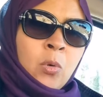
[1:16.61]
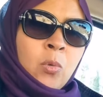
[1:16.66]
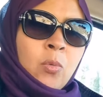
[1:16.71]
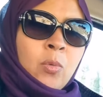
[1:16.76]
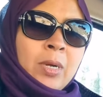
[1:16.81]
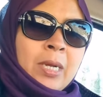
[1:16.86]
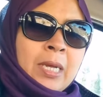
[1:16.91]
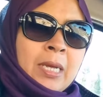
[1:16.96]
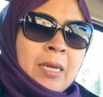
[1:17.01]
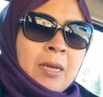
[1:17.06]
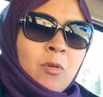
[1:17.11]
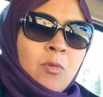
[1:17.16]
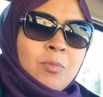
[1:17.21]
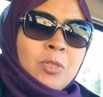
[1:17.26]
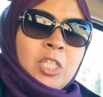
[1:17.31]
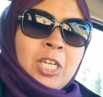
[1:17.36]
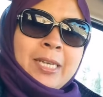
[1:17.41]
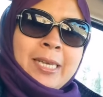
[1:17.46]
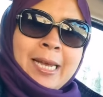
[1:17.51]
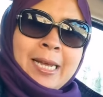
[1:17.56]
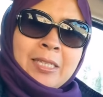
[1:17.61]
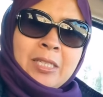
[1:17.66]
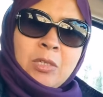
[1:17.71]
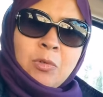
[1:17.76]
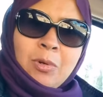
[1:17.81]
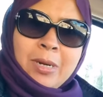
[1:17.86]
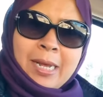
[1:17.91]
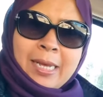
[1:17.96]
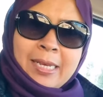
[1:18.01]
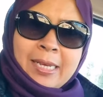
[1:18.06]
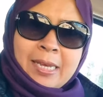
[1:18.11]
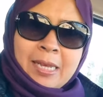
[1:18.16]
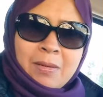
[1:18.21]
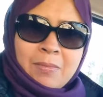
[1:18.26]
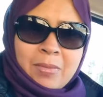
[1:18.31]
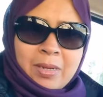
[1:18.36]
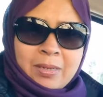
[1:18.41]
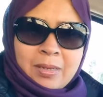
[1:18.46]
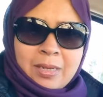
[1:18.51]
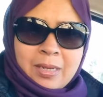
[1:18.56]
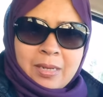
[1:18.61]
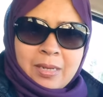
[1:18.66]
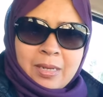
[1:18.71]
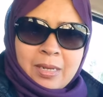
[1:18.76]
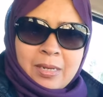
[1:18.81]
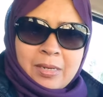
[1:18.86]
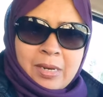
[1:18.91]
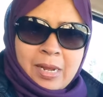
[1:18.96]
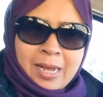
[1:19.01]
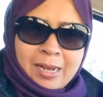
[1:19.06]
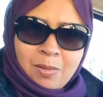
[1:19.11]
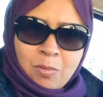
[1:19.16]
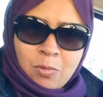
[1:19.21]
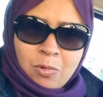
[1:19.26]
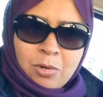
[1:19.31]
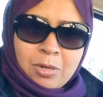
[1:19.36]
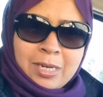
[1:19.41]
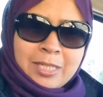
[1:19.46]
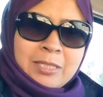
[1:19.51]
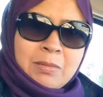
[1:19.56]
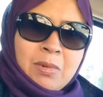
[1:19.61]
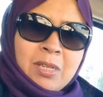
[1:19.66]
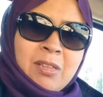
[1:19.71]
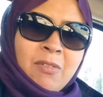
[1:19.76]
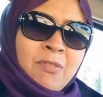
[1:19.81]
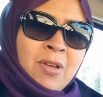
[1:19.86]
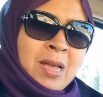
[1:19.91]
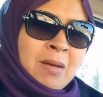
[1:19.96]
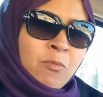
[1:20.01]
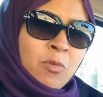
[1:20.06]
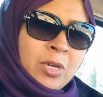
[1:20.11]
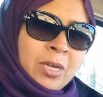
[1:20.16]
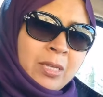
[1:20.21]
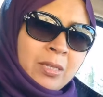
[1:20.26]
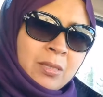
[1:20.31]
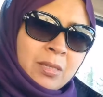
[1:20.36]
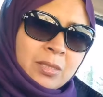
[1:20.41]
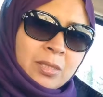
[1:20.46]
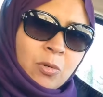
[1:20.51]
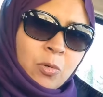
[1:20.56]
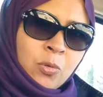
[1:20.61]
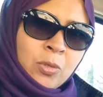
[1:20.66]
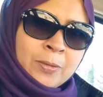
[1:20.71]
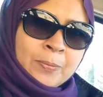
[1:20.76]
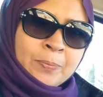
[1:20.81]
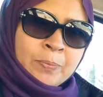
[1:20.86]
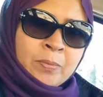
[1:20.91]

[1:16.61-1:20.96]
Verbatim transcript: ومش اي حد يقول اي كلمه آه، نهاجمه لازم نتفهم وجهه نظره